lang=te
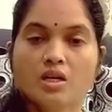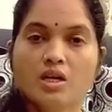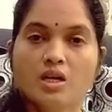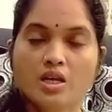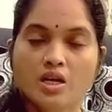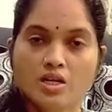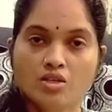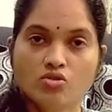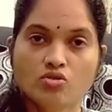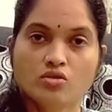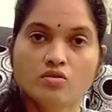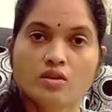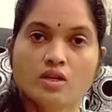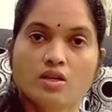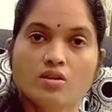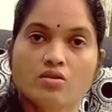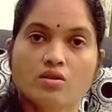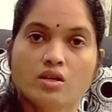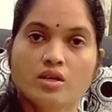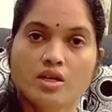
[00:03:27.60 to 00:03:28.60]
కీరా జ్యూస్ వల్ల
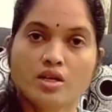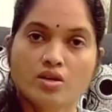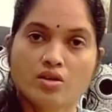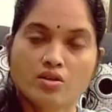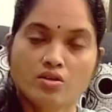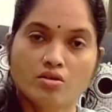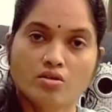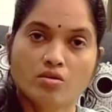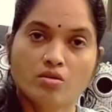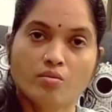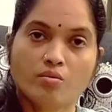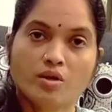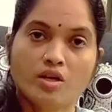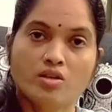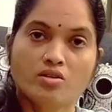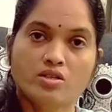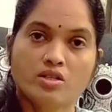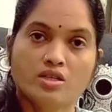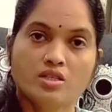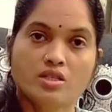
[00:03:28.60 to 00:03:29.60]
కూడా ఎంతో
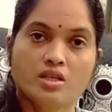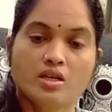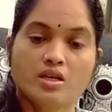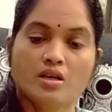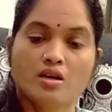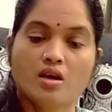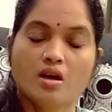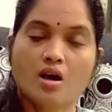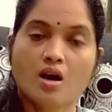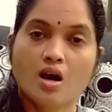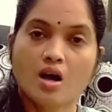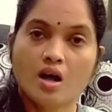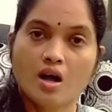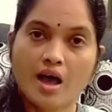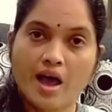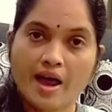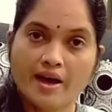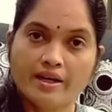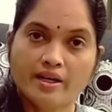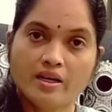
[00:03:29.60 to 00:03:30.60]
మేలు చేసే
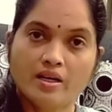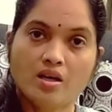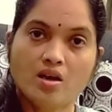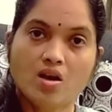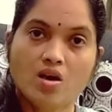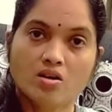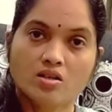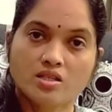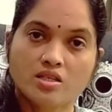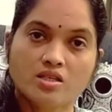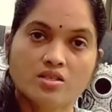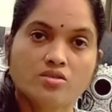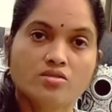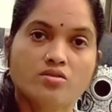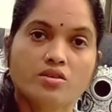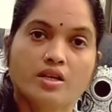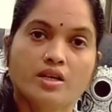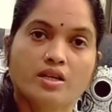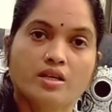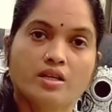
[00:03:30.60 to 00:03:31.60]
యాంటీ ఆక్సిడెంట్స్
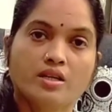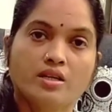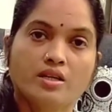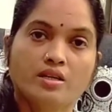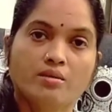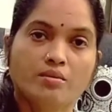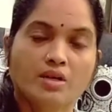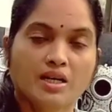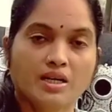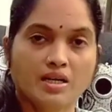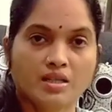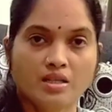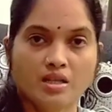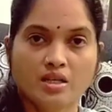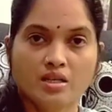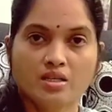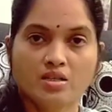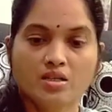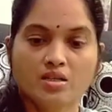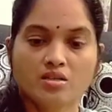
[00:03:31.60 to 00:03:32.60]
ఉంటాయి కదండి
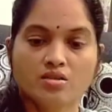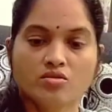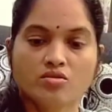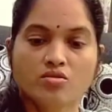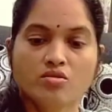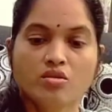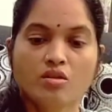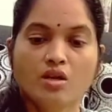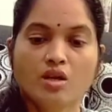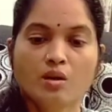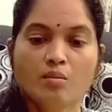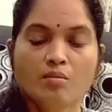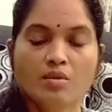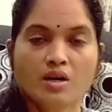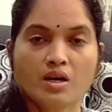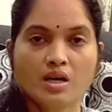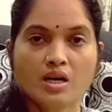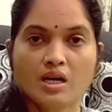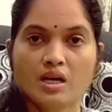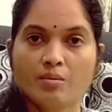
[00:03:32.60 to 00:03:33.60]
మనకందరికీ తెలుసు
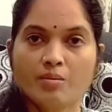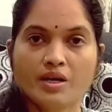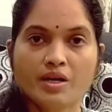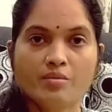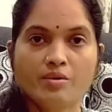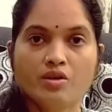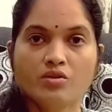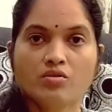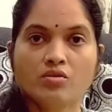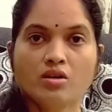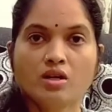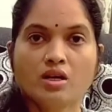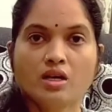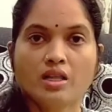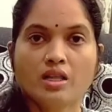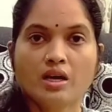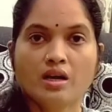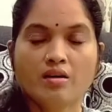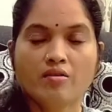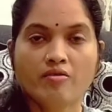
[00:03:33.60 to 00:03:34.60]
మనం కళ్ళపైన పెట్టుకుంటాం
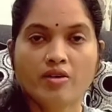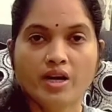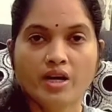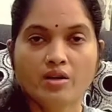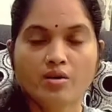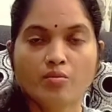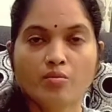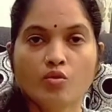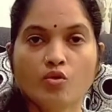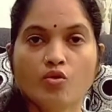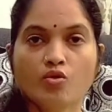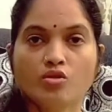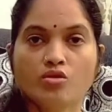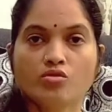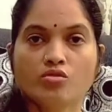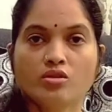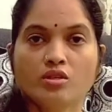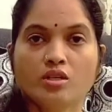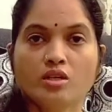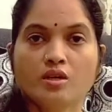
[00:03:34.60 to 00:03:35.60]
కదా వేడిని
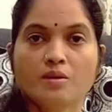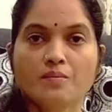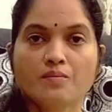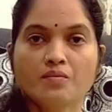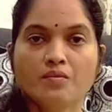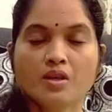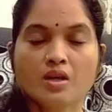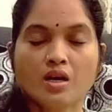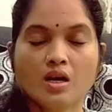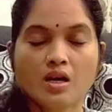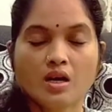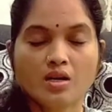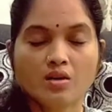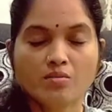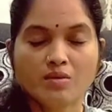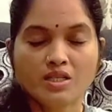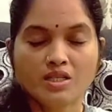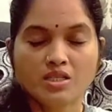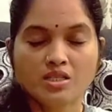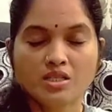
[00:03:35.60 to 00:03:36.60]
పోగొడుతుంది కళ్ళకు
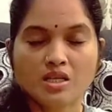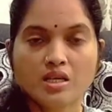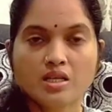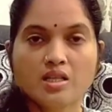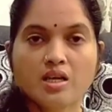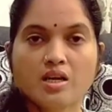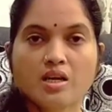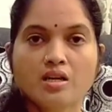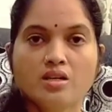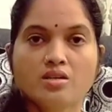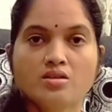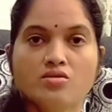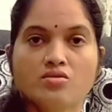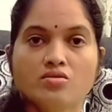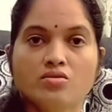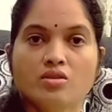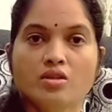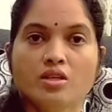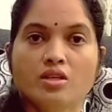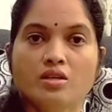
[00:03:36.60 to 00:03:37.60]
మంచి చల్లదనాన్ని
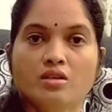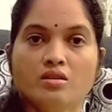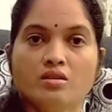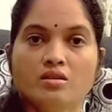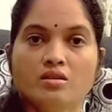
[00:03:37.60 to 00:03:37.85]
ఇస్తుంది